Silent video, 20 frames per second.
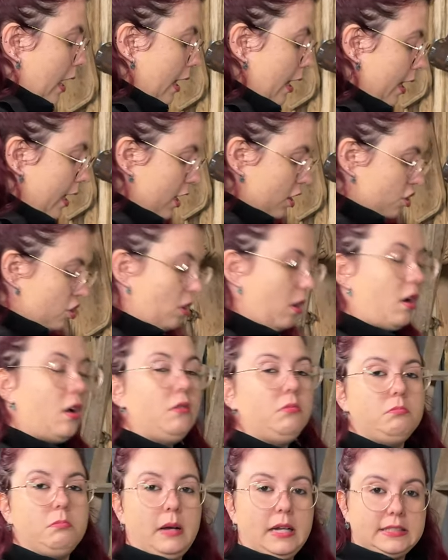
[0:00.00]
E é só
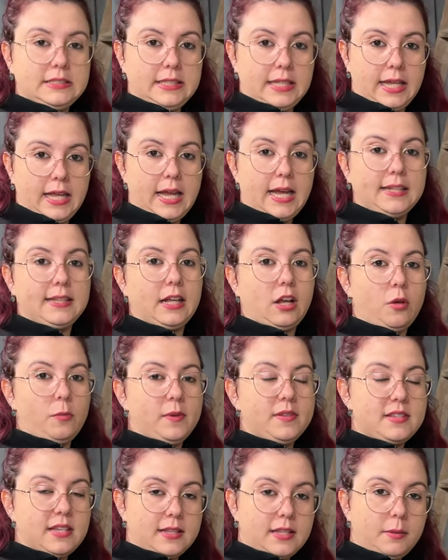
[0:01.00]
bater até
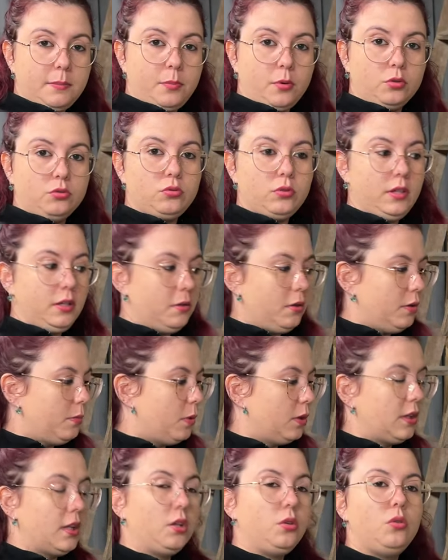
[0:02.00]
começar a dar ponto e ir
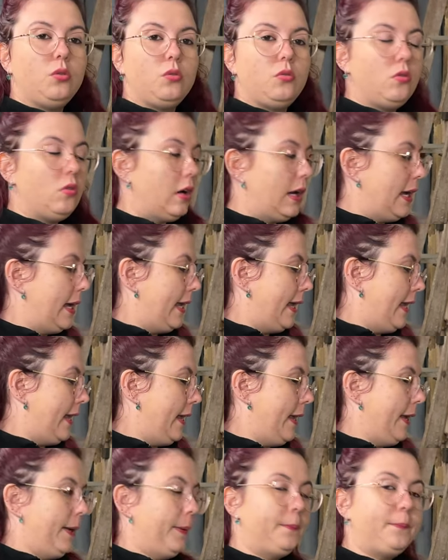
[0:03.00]
botando
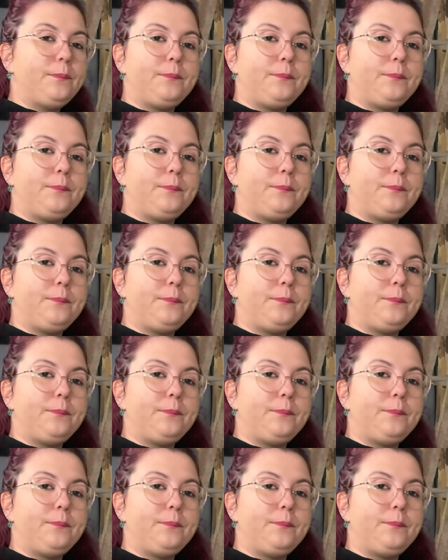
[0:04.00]
é,